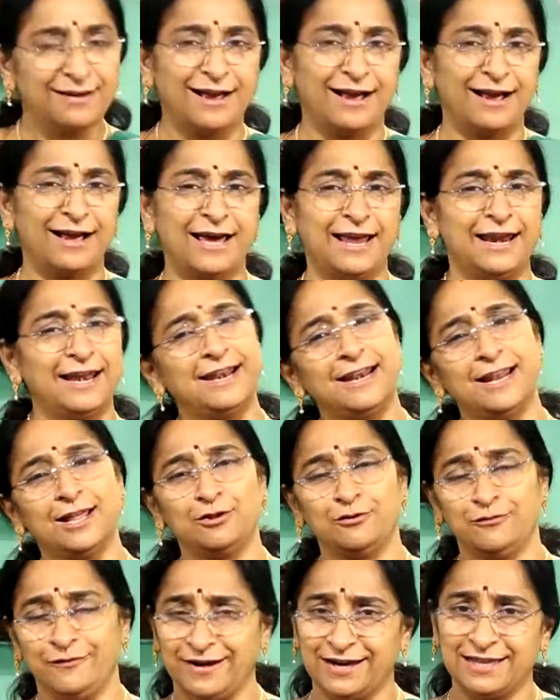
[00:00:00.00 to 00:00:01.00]
కంగారేం
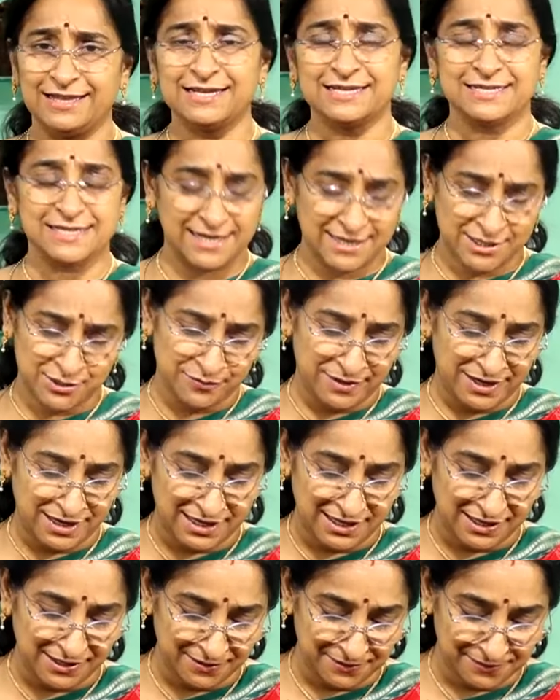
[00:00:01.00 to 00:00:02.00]
లేదు విడదీసేయచ్చు
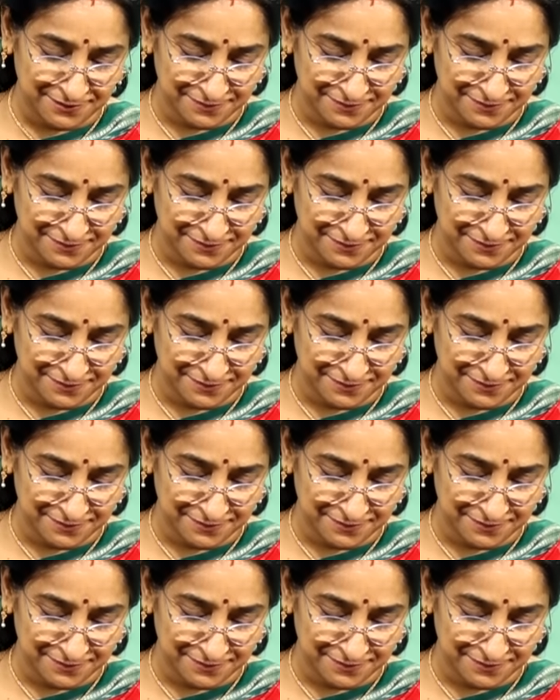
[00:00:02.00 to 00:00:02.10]
వాటిని